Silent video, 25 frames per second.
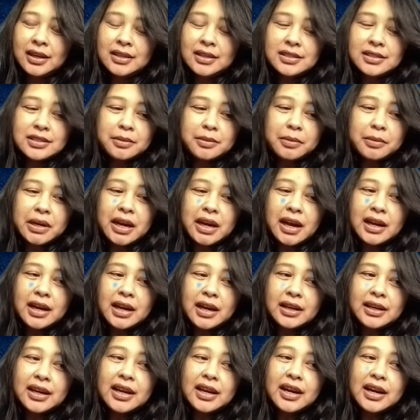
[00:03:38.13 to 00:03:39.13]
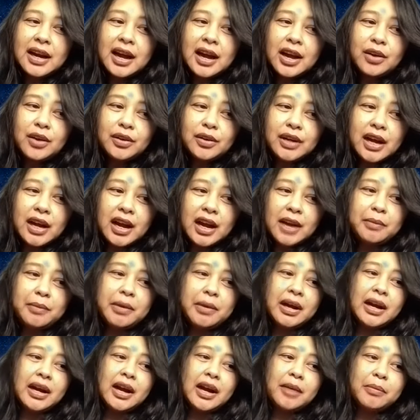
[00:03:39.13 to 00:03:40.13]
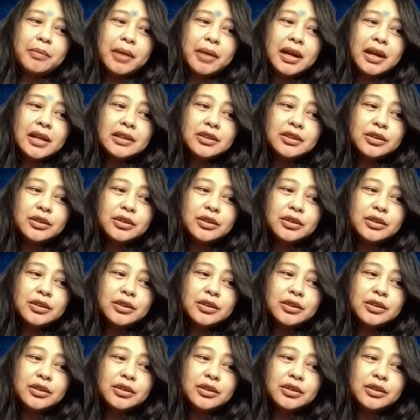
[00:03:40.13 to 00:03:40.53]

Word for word: Sebenarnya kalau dalam agama,